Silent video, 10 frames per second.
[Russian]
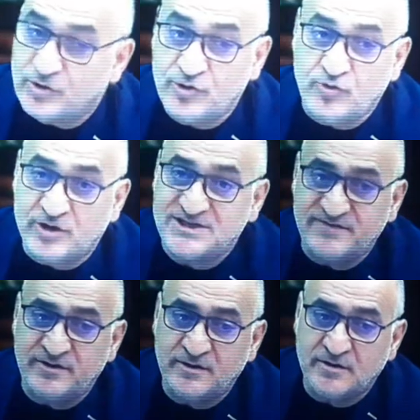Ее
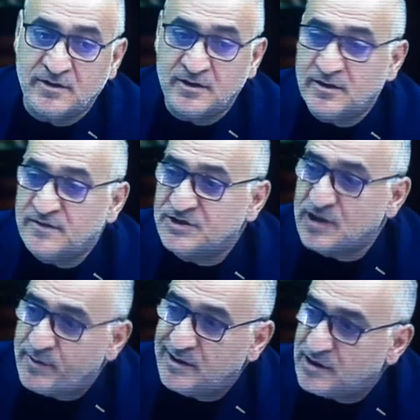нарративы э,
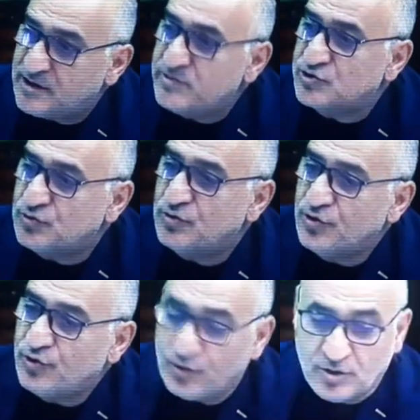всегда были такими, что
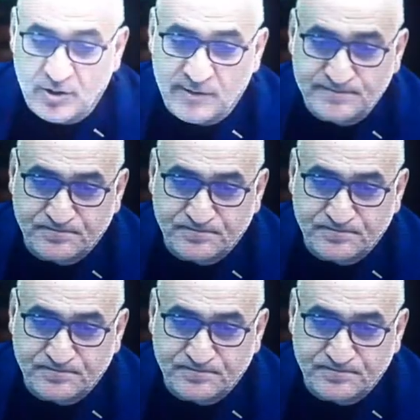э,